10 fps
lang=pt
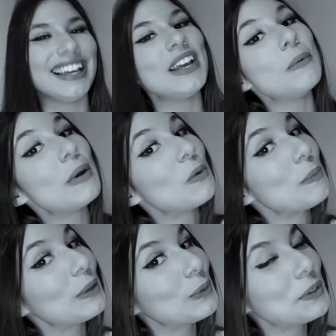Me
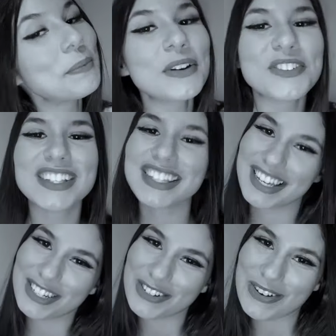arrumei tudo pra você,
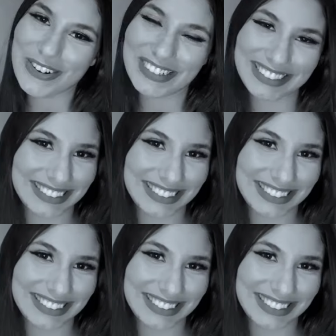Sean.